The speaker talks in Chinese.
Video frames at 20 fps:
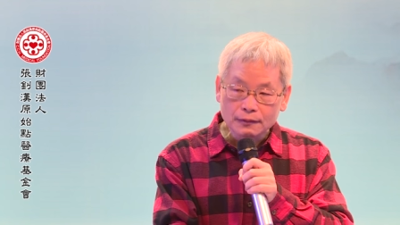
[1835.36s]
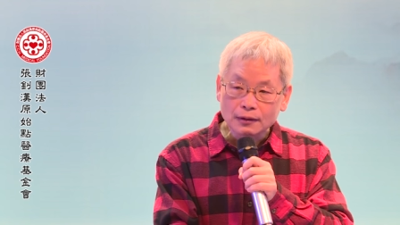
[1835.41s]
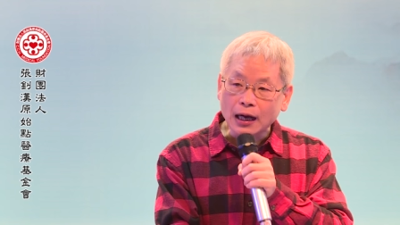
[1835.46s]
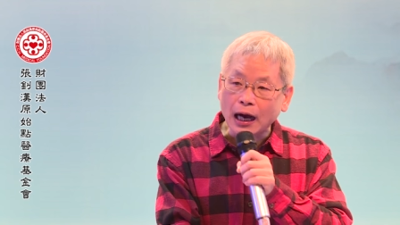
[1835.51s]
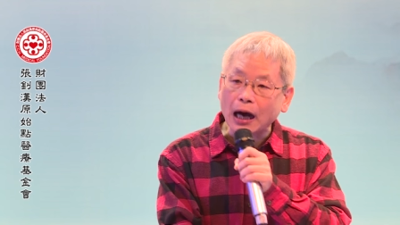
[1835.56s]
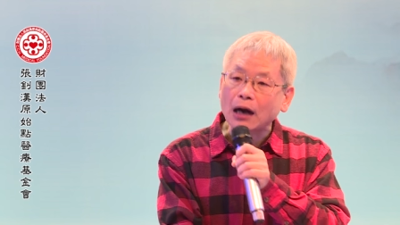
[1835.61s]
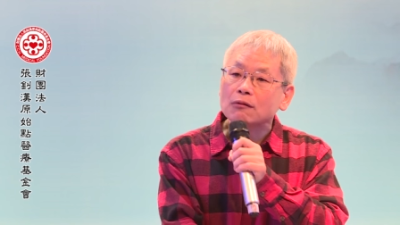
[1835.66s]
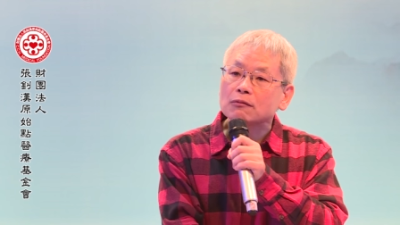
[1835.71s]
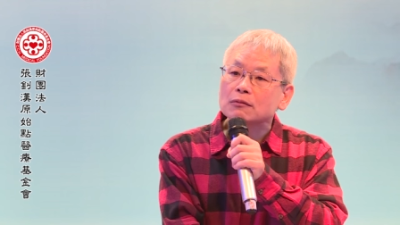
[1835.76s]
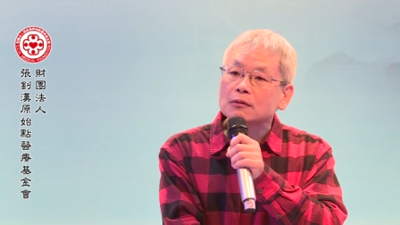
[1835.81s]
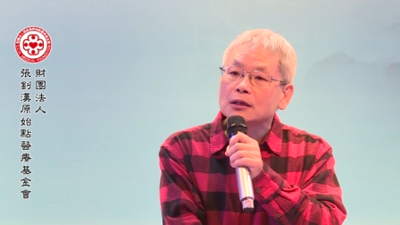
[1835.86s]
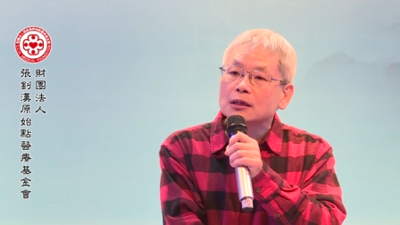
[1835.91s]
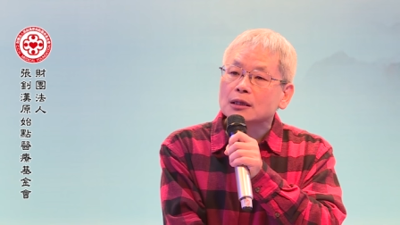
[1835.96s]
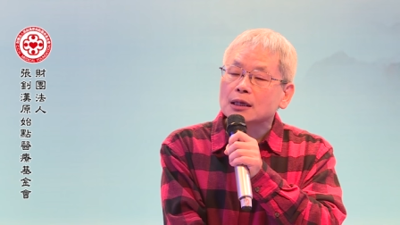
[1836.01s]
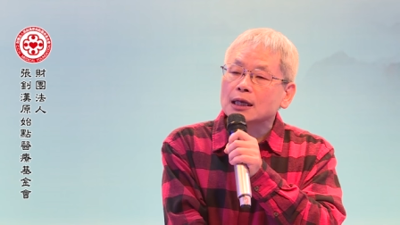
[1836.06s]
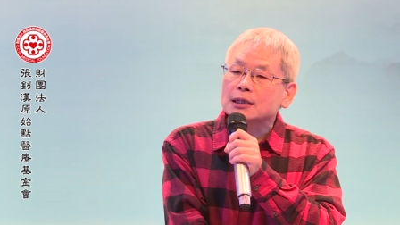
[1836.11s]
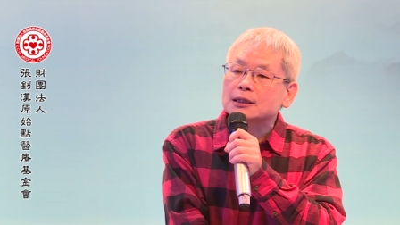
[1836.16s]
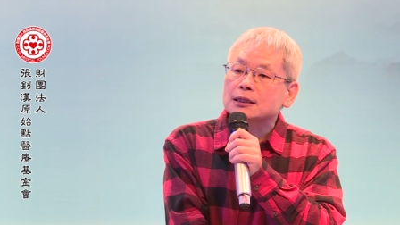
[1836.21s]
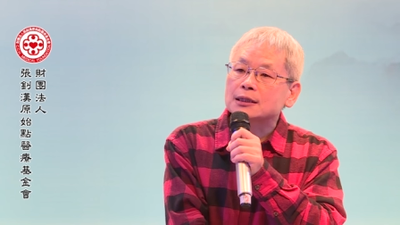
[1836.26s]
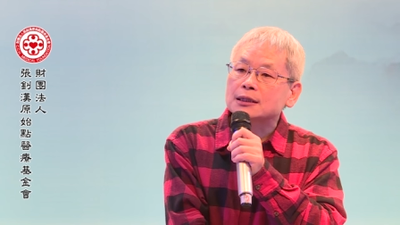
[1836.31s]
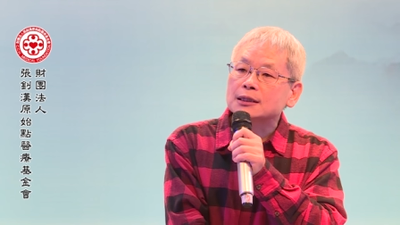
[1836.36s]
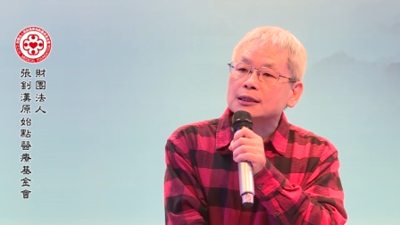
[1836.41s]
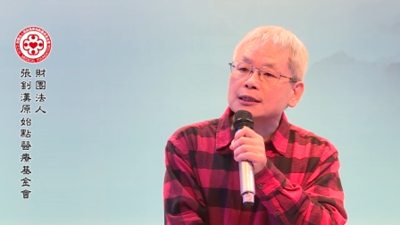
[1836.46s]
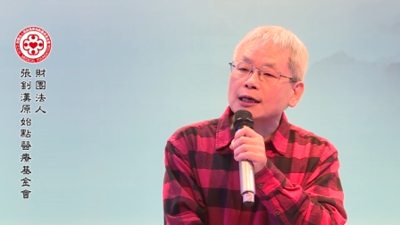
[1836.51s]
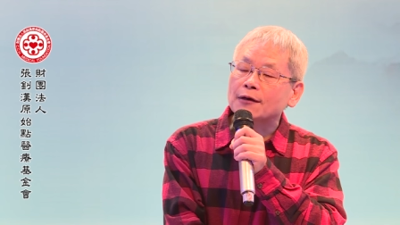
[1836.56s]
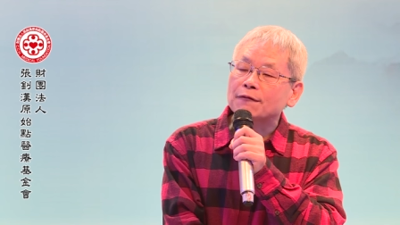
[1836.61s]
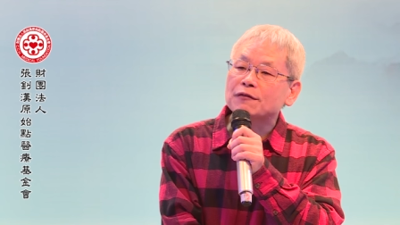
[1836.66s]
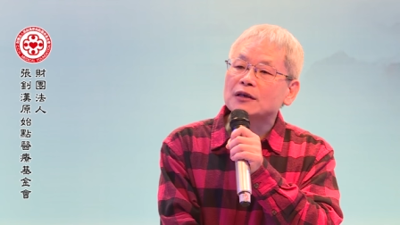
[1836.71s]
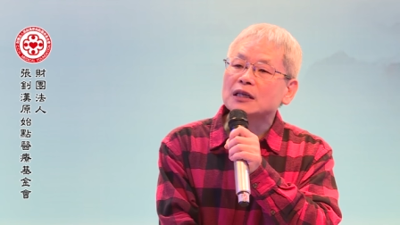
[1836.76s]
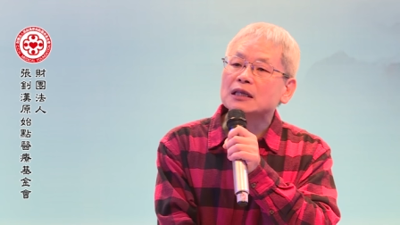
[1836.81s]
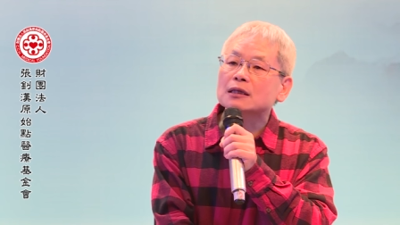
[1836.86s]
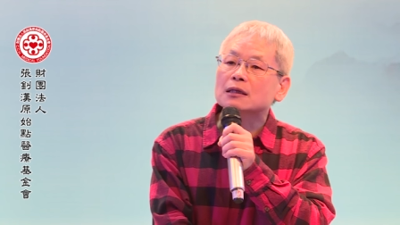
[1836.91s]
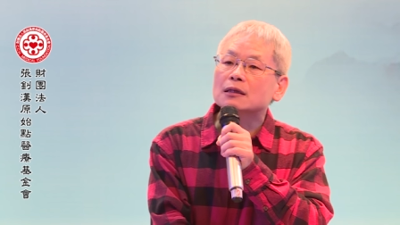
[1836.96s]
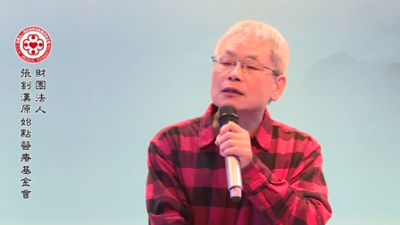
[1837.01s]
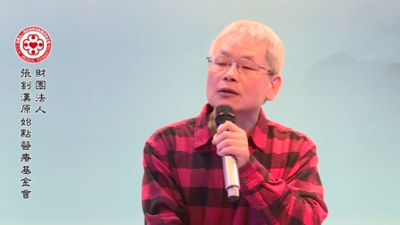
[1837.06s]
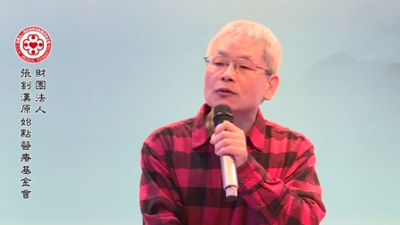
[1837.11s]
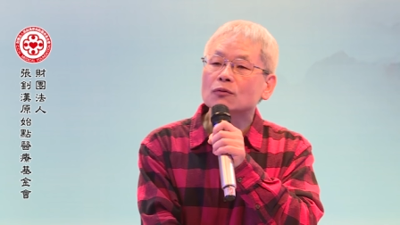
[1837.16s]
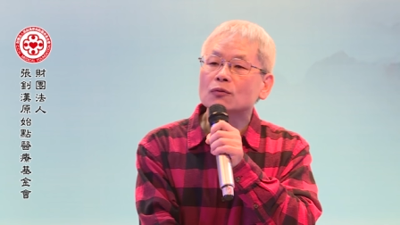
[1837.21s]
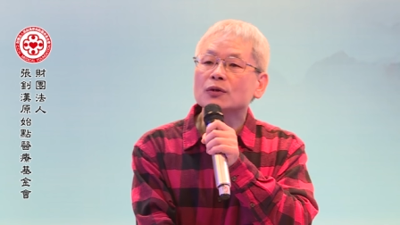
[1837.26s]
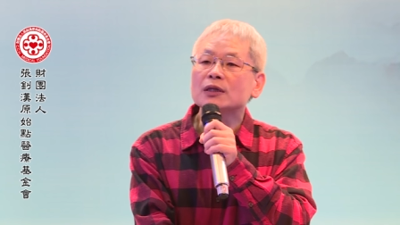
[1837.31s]
好，那成分
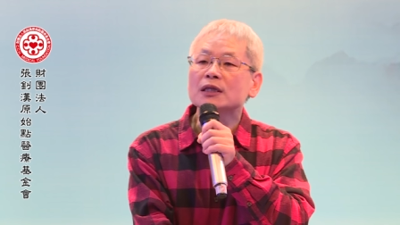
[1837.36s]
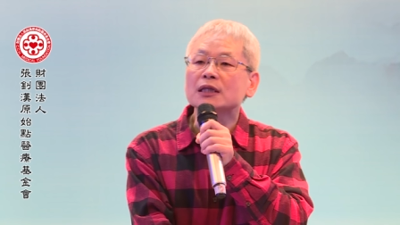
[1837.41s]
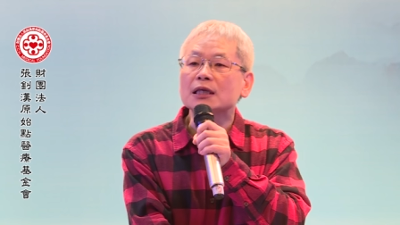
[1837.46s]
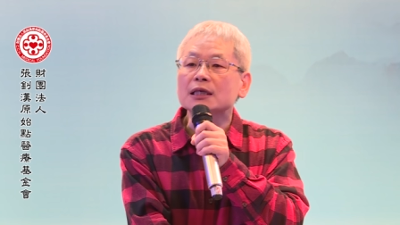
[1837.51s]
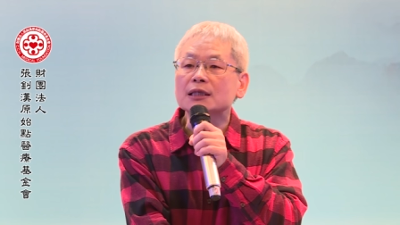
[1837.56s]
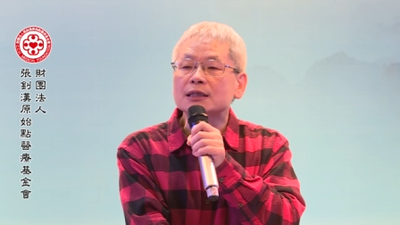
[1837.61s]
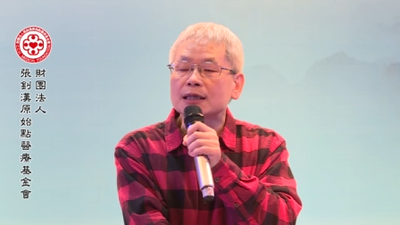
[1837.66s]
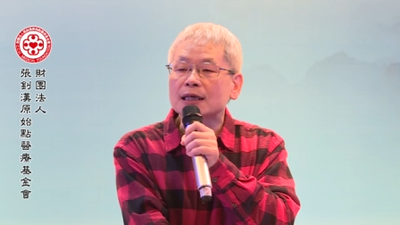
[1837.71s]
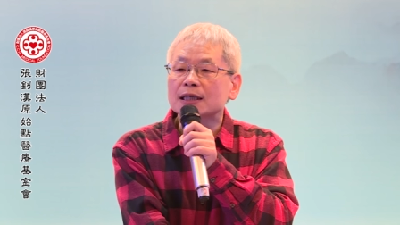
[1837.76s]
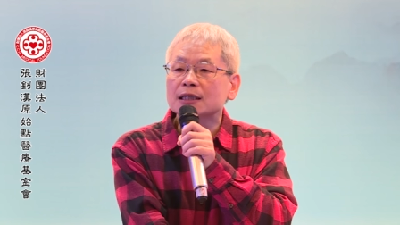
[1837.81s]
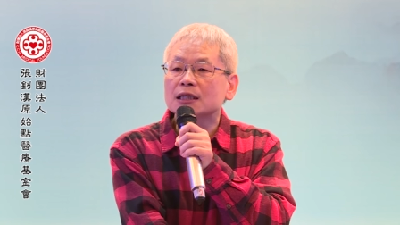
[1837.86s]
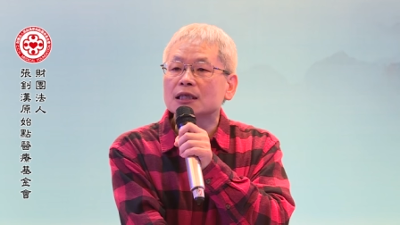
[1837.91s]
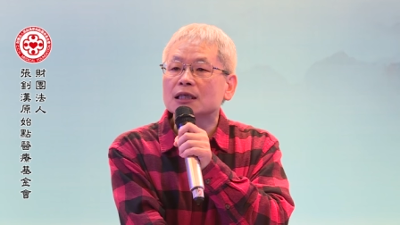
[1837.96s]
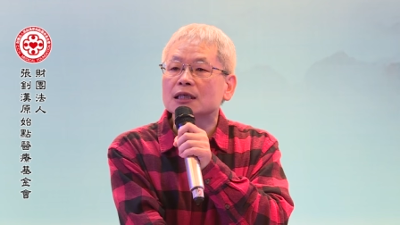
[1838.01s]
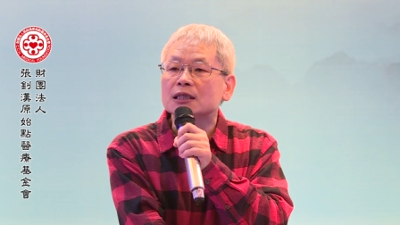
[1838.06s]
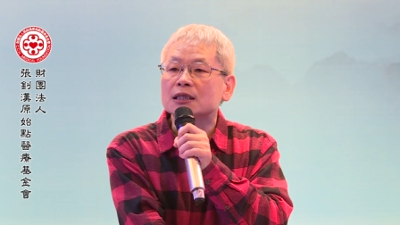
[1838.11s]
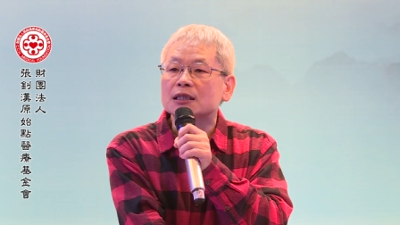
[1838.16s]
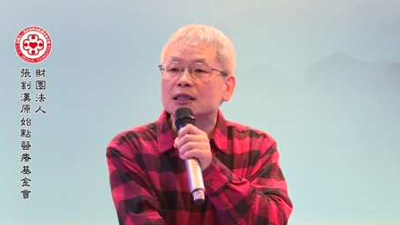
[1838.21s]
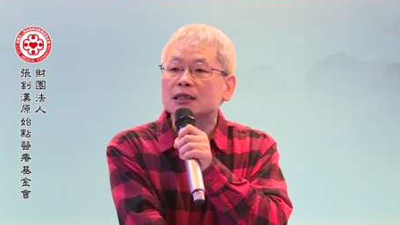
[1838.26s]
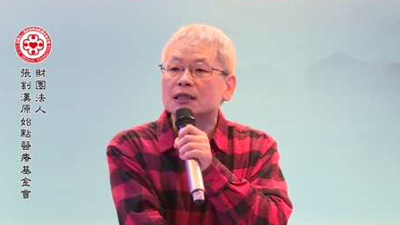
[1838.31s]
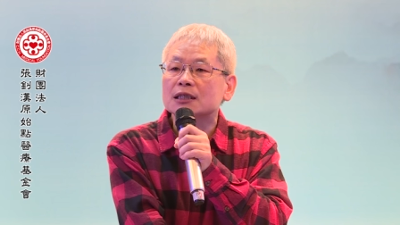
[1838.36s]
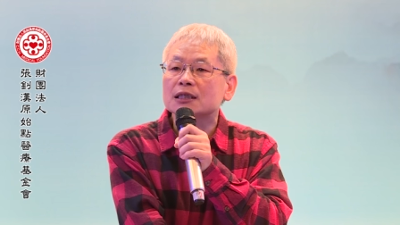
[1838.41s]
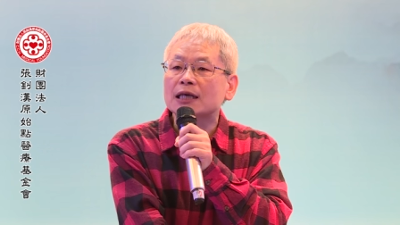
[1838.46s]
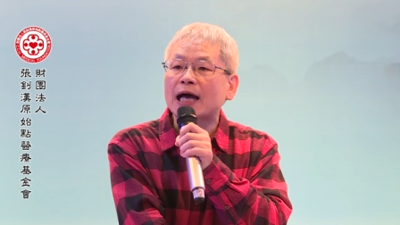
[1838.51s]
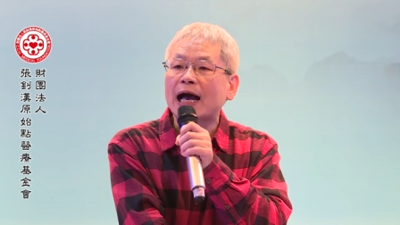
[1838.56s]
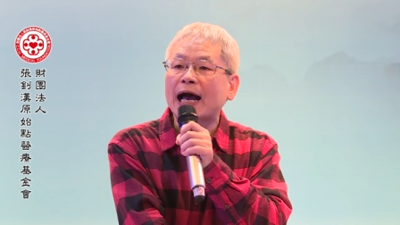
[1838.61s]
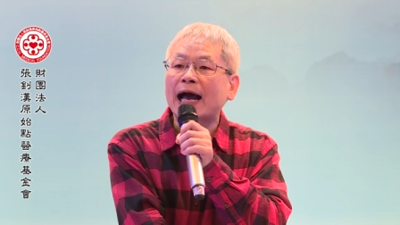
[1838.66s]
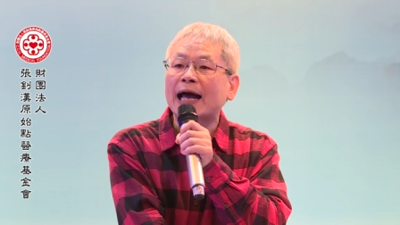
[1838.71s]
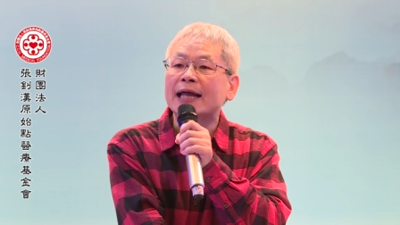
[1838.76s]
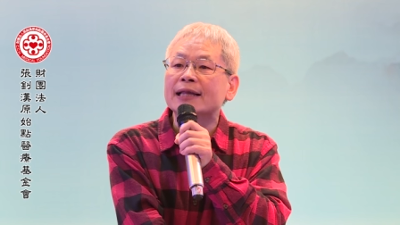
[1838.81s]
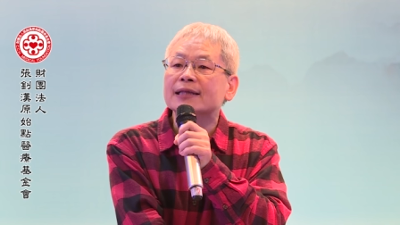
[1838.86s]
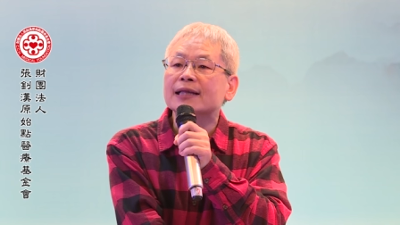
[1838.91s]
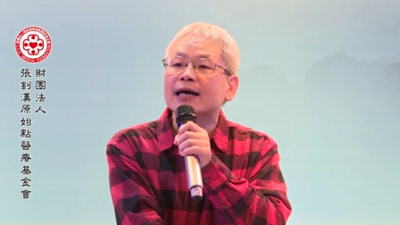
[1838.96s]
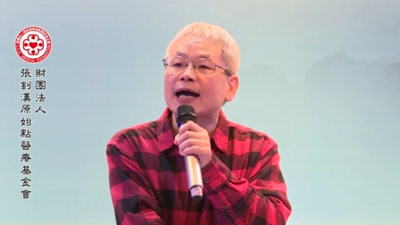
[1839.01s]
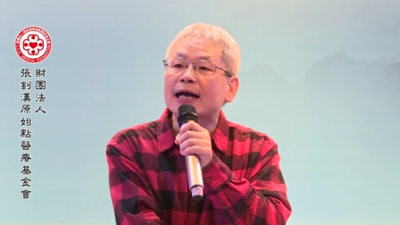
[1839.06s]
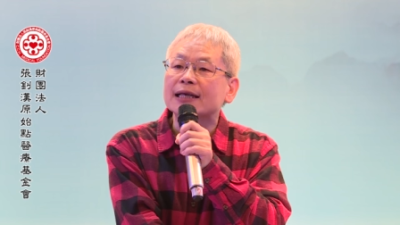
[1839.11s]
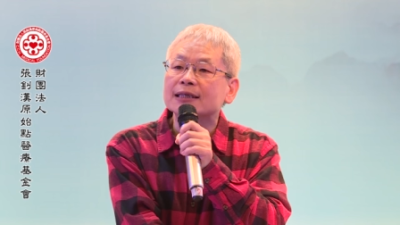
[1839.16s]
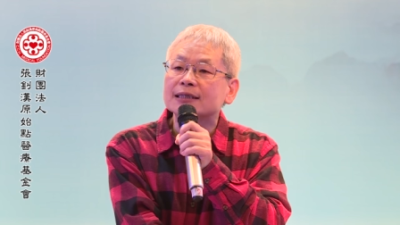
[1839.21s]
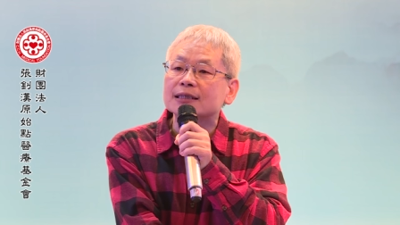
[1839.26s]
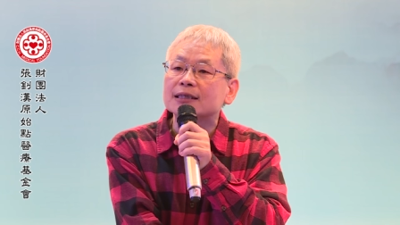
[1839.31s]
问题，生机饮食是寒的
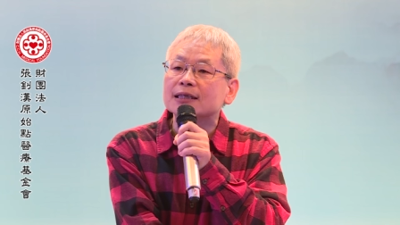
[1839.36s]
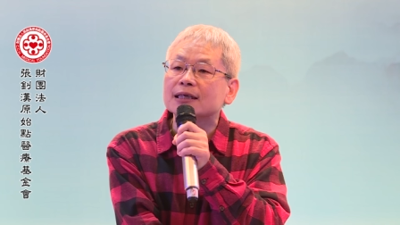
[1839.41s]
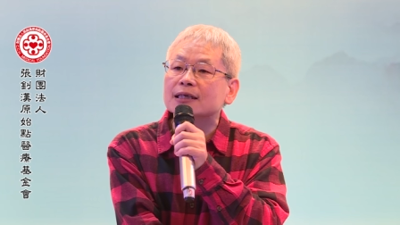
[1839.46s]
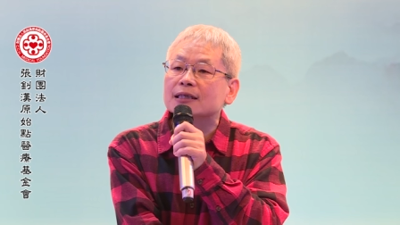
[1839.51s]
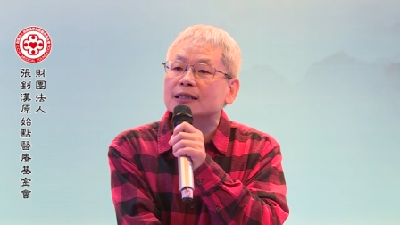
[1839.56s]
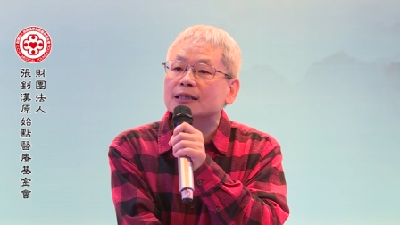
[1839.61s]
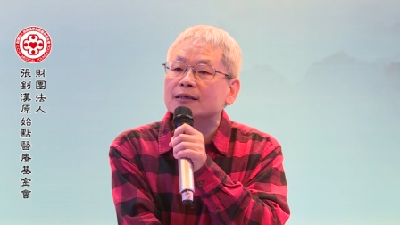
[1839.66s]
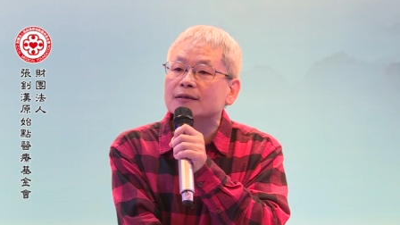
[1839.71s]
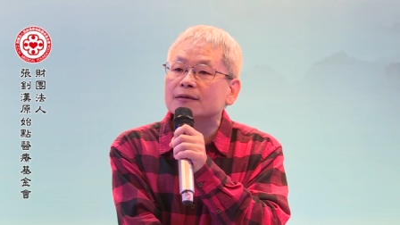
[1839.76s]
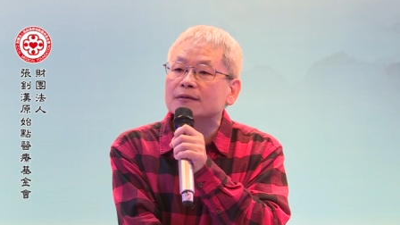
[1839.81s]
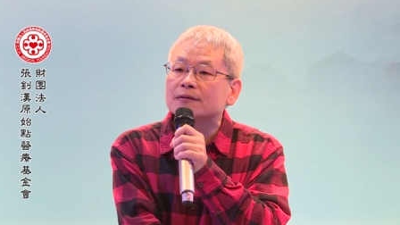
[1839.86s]
还是热的？